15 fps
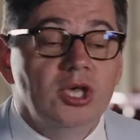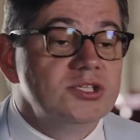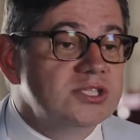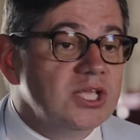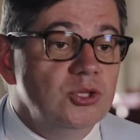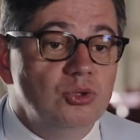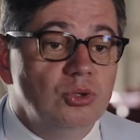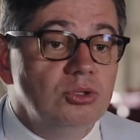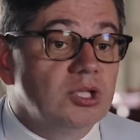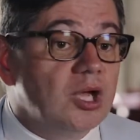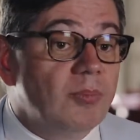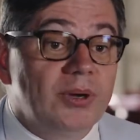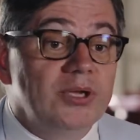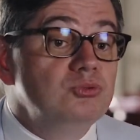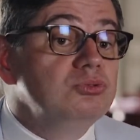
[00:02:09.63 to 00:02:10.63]
c'est neutre,
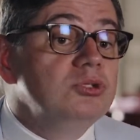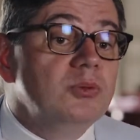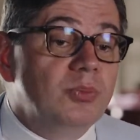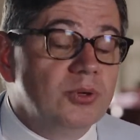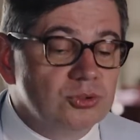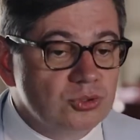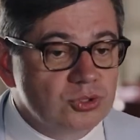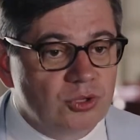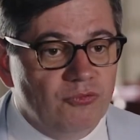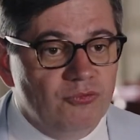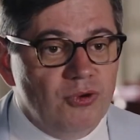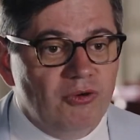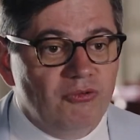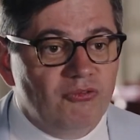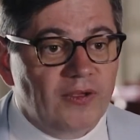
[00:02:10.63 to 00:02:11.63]
après tout dépend de ce qu'on
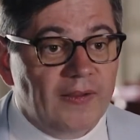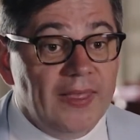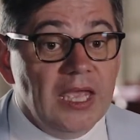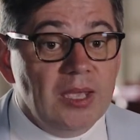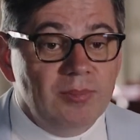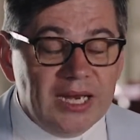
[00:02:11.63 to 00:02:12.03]
veut en faire.